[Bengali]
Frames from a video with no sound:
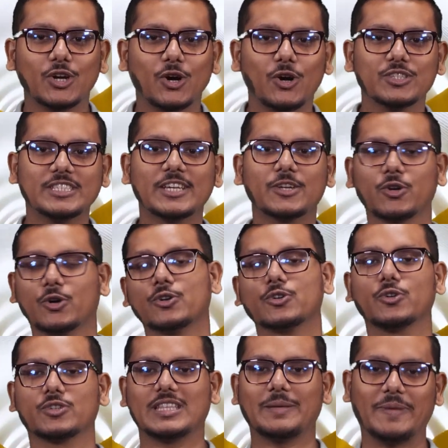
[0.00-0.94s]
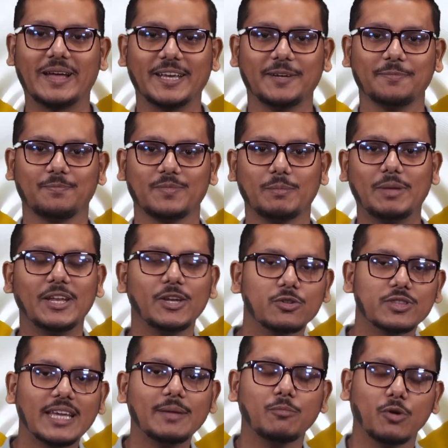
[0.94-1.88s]
সহজেই গ্রহণ করতে পারেন
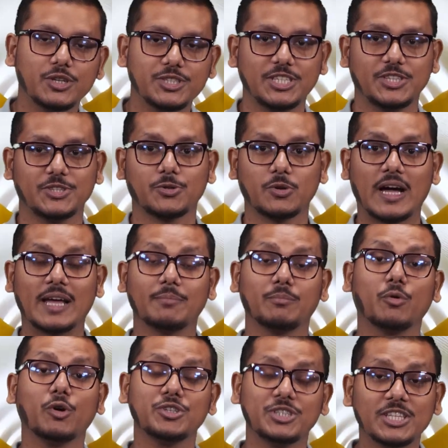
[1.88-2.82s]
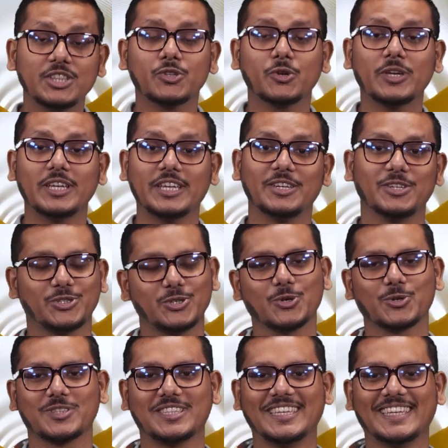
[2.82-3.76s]
ভিন্নতাই বৈচিত্র্য আর বৈচিত্র্যই
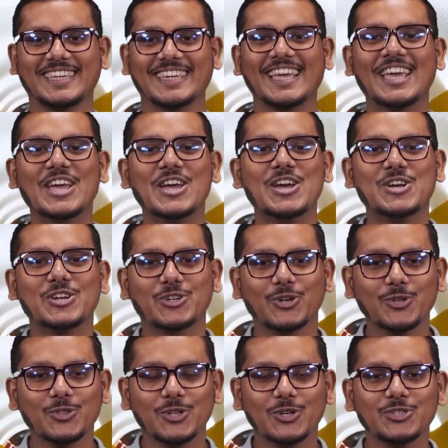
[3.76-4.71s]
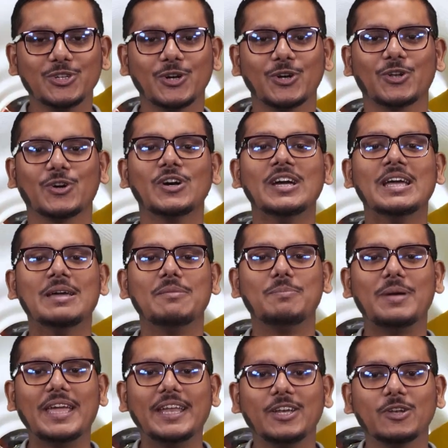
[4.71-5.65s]
শক্তি সৌন্দর্য হলো
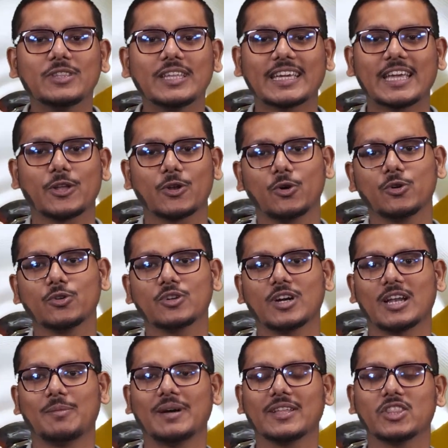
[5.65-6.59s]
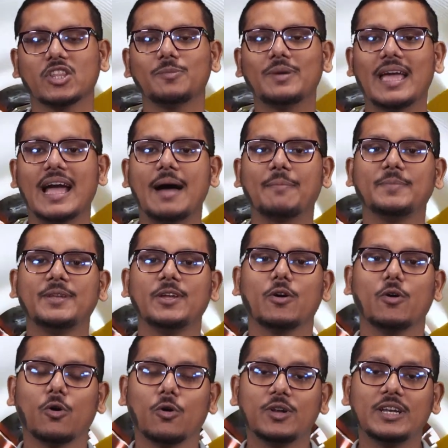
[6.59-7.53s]
ভিন্নতাকে গ্রহণ করার মাধ্যমে আপনি
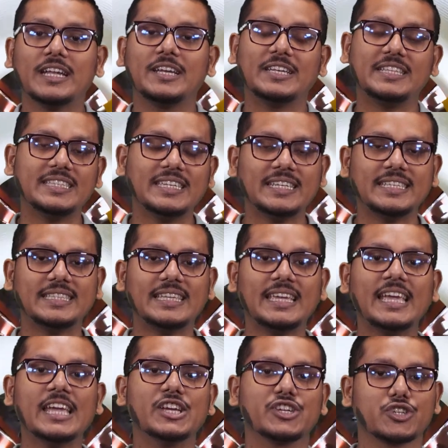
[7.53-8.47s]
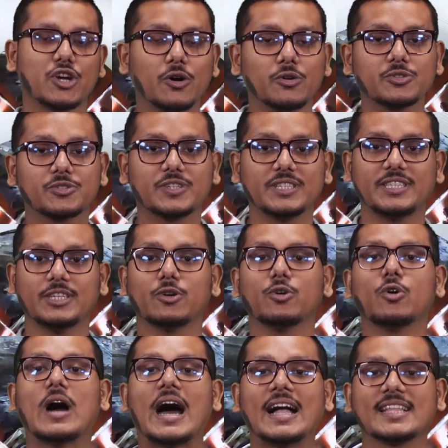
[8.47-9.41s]
অন্যের রীতিনীতি সংস্কৃতি
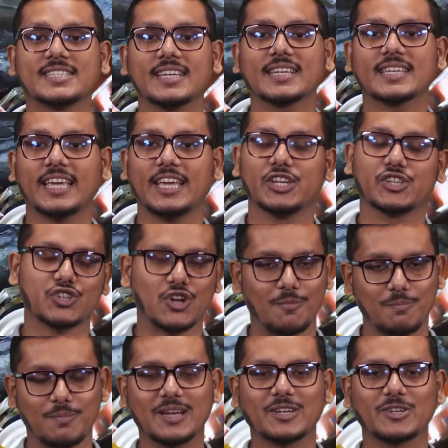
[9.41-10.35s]
ও আচারকে সম্মান